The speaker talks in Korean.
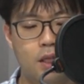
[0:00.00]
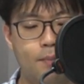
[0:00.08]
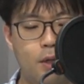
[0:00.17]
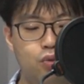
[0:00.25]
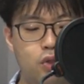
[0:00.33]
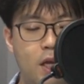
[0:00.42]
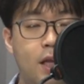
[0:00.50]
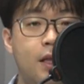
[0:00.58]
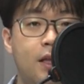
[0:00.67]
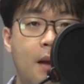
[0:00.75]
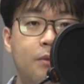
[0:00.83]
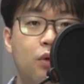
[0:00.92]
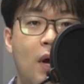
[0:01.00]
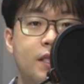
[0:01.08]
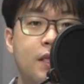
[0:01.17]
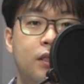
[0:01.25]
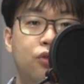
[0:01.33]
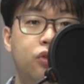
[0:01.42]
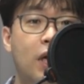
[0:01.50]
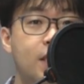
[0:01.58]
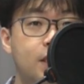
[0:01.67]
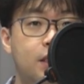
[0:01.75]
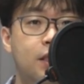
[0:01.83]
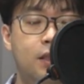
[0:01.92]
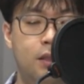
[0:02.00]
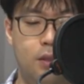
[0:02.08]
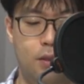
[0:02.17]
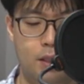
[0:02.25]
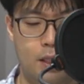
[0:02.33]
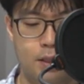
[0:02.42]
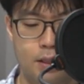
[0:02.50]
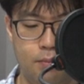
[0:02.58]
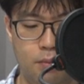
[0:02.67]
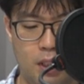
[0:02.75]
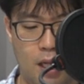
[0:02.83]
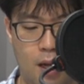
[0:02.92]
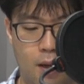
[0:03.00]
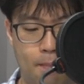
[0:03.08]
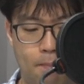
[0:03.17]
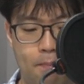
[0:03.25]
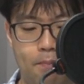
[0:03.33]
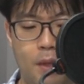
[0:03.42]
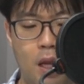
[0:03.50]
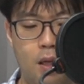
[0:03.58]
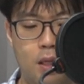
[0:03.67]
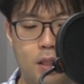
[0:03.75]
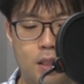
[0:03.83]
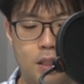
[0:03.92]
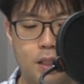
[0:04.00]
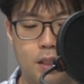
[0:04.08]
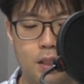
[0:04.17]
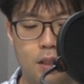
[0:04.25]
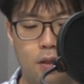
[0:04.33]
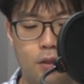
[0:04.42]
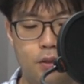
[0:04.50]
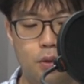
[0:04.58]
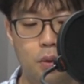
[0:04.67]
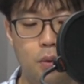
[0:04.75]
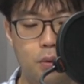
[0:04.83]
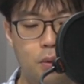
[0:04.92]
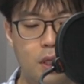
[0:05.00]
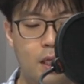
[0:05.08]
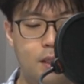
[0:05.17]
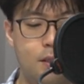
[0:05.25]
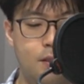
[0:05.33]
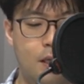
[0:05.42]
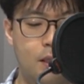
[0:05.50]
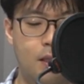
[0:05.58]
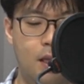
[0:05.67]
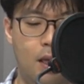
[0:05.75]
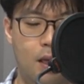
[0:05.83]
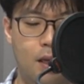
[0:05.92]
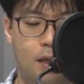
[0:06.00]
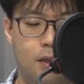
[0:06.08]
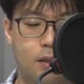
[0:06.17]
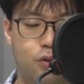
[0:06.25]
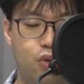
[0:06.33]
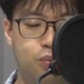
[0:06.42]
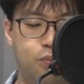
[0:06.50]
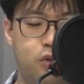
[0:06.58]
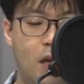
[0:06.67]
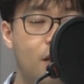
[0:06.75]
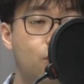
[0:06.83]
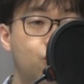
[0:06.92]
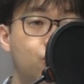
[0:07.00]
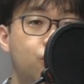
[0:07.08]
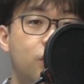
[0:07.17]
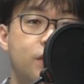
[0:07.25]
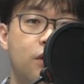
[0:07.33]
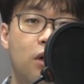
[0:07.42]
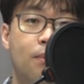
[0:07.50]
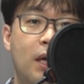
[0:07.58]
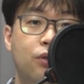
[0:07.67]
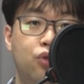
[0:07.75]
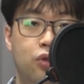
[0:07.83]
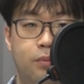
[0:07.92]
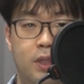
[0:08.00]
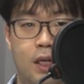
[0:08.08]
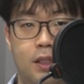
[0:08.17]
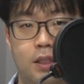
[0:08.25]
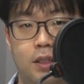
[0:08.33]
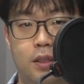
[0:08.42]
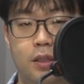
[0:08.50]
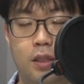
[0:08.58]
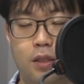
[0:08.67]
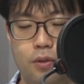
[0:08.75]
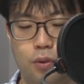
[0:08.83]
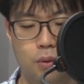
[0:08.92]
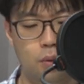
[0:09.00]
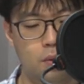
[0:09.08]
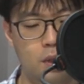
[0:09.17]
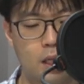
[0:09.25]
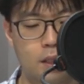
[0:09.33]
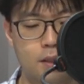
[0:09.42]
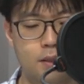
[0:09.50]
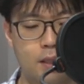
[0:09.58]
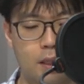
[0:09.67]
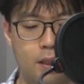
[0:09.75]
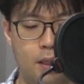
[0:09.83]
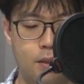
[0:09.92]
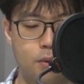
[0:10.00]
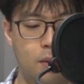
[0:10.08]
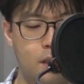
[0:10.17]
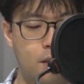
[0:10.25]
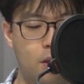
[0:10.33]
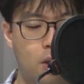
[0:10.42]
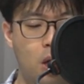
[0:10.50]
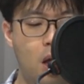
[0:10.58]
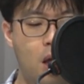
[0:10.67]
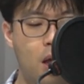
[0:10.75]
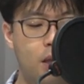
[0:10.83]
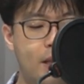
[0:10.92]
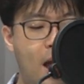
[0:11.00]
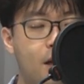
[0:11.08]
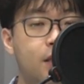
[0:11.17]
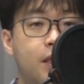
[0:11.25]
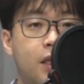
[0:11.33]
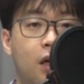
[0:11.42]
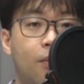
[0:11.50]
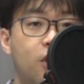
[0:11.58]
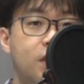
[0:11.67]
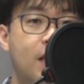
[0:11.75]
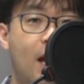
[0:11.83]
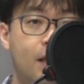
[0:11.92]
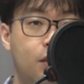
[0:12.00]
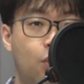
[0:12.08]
그렇다면 우리한테 남은 과제는 두 가지인 것 같습니다. 이런 소용돌이 같은 사태, 불안, 우울, 절망, 죽음이라는 이런 소용돌이 같은 사태 속에서 나를 잃어버리지